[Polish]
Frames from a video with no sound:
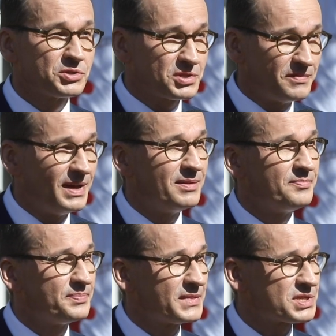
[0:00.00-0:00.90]
żywe,
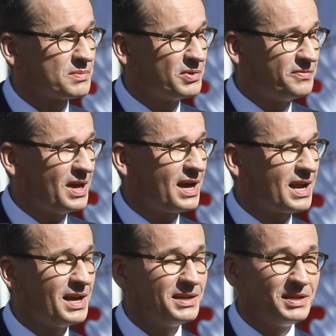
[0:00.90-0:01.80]
żeby
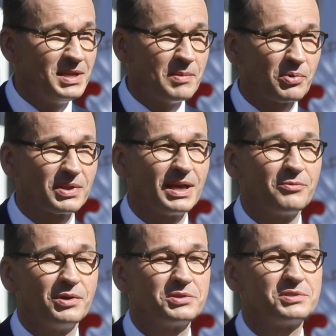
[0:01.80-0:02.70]
wiara i
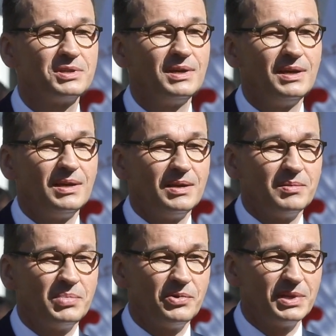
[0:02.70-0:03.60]
niepodległość
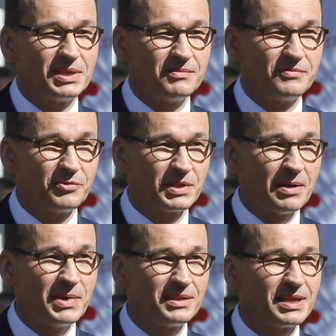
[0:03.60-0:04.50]
były tym
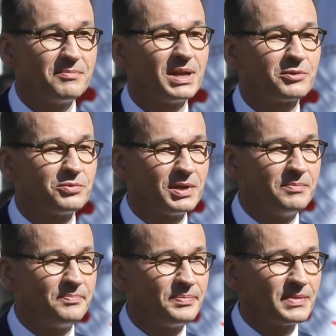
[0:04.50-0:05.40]
fundamentem, na
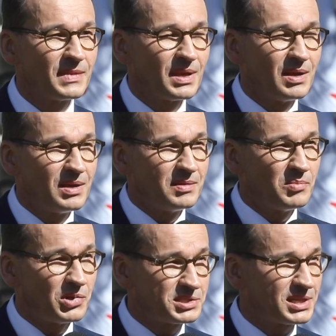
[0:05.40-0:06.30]
którym
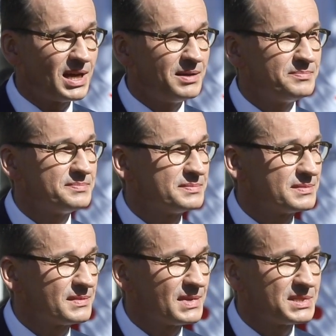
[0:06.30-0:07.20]
Polska
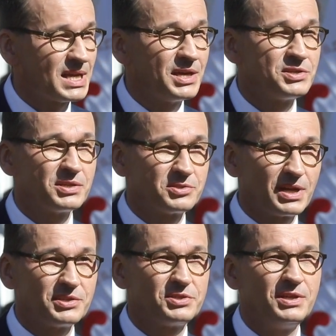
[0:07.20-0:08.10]
staje się
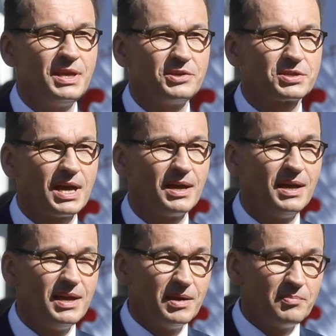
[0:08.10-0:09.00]
coraz silniejsza,
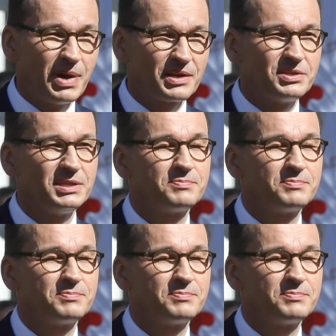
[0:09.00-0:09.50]
bardziej